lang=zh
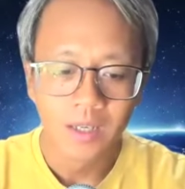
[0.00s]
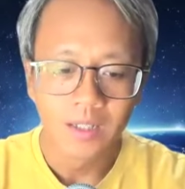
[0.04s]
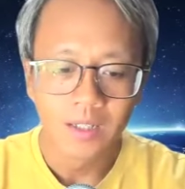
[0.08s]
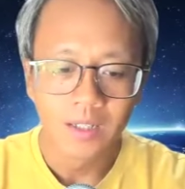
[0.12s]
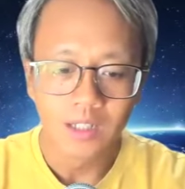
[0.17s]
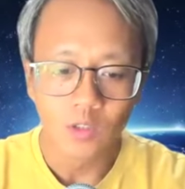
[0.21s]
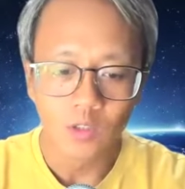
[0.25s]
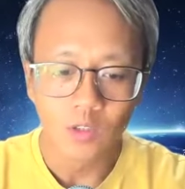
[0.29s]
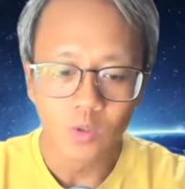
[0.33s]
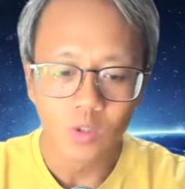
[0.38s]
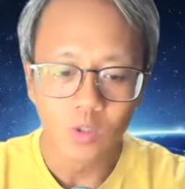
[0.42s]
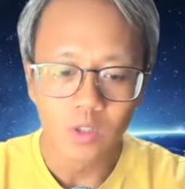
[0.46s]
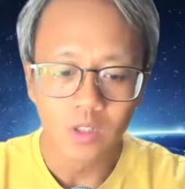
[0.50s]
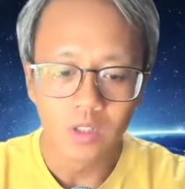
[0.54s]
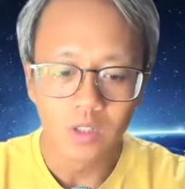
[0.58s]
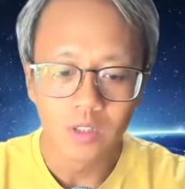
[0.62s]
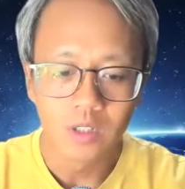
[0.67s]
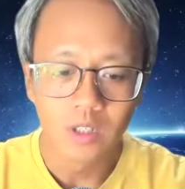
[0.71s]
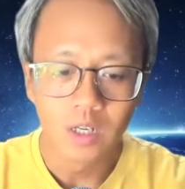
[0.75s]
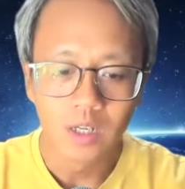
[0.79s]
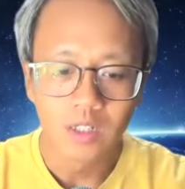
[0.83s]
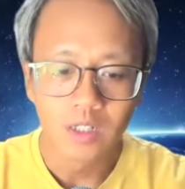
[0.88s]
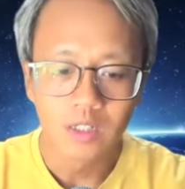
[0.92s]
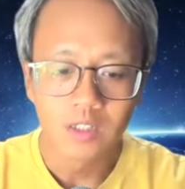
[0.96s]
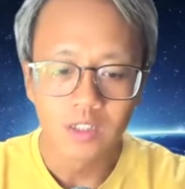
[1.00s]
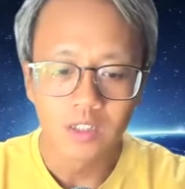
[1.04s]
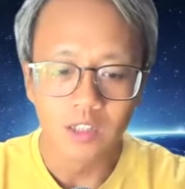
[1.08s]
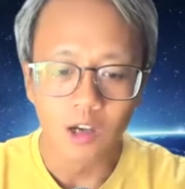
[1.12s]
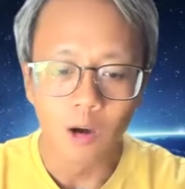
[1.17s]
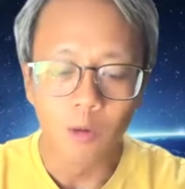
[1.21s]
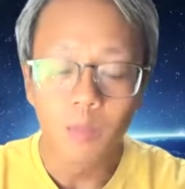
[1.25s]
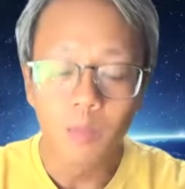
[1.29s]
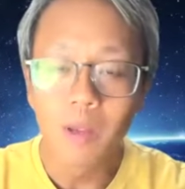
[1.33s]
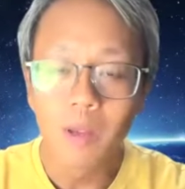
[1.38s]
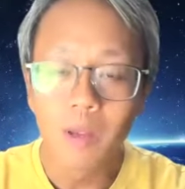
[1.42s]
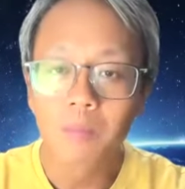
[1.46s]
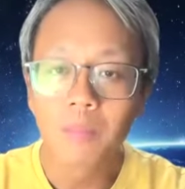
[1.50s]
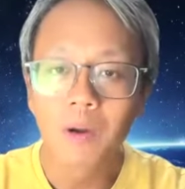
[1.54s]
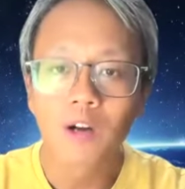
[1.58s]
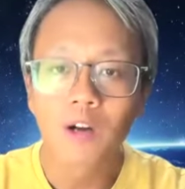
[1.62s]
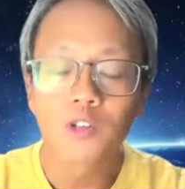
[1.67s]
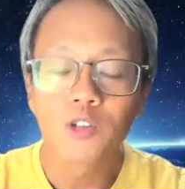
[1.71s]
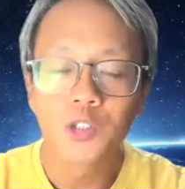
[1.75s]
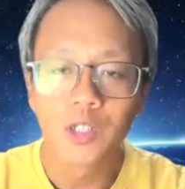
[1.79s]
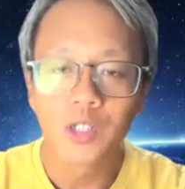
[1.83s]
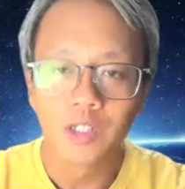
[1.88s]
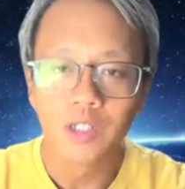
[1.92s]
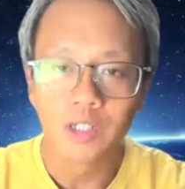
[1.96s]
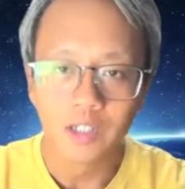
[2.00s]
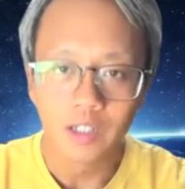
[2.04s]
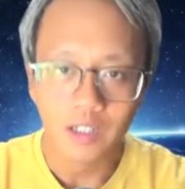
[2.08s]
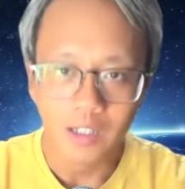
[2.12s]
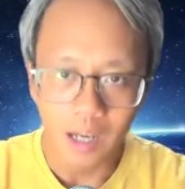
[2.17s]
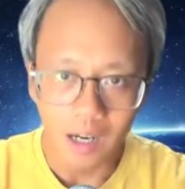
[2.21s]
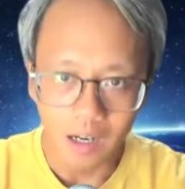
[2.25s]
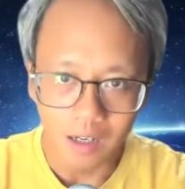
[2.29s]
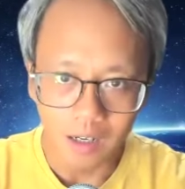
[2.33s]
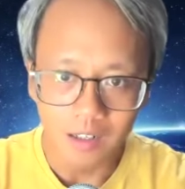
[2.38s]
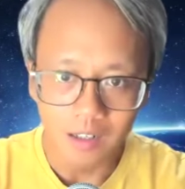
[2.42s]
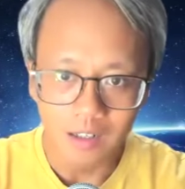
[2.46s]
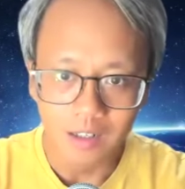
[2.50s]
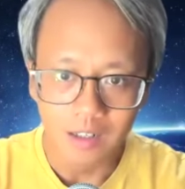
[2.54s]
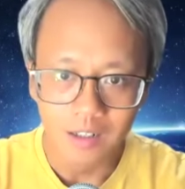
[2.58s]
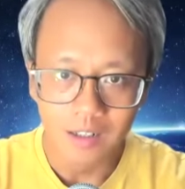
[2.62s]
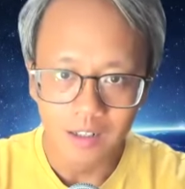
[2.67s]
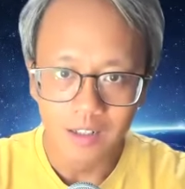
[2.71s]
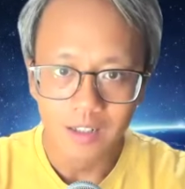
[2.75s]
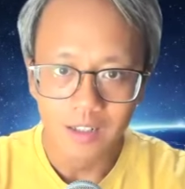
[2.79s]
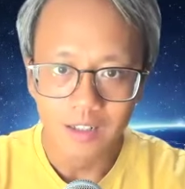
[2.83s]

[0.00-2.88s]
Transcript: 叫做找面包屑的一堂课。